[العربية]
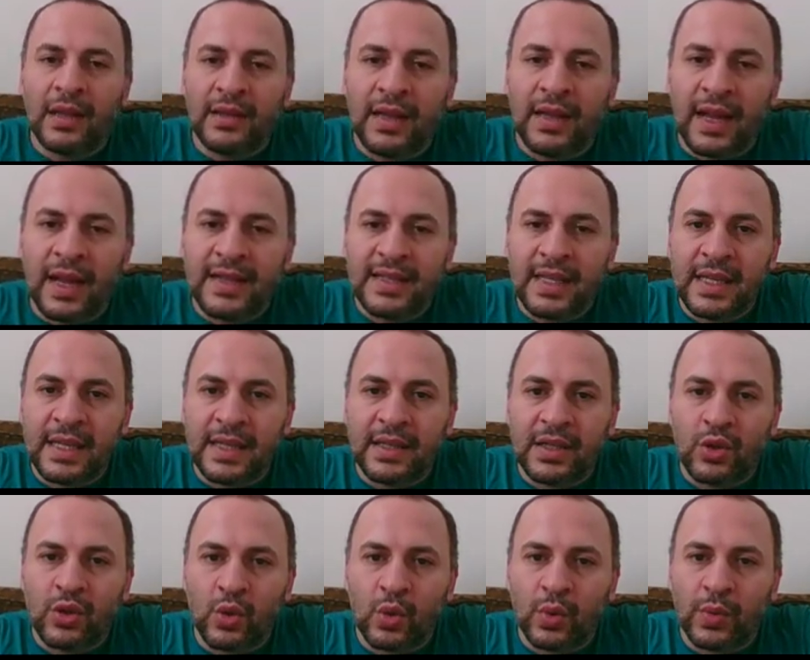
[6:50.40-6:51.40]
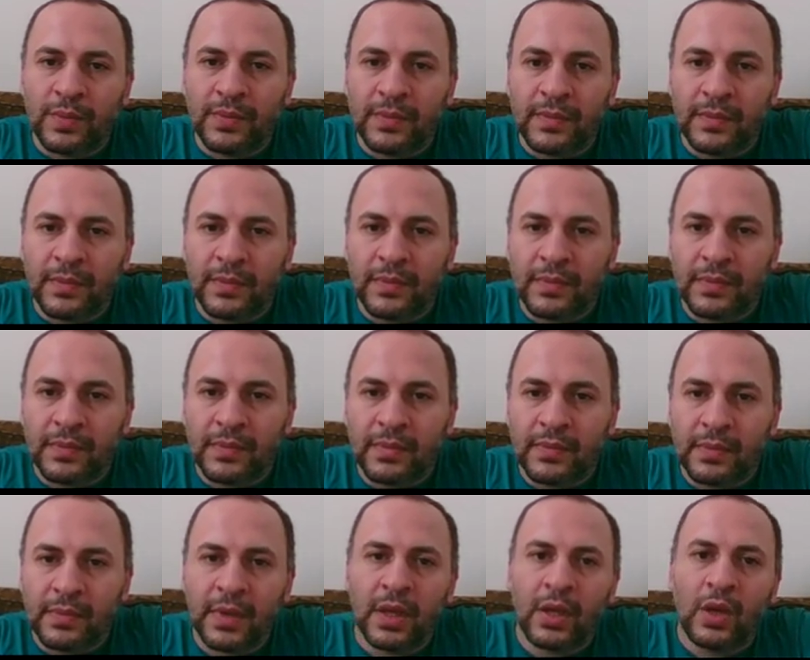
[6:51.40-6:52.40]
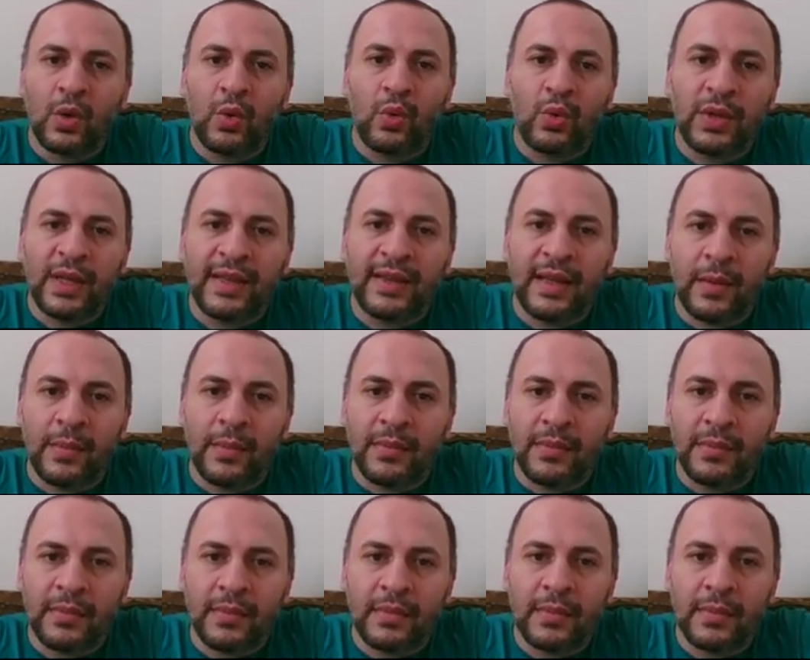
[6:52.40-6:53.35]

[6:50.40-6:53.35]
ده نسيج تشو وده الدم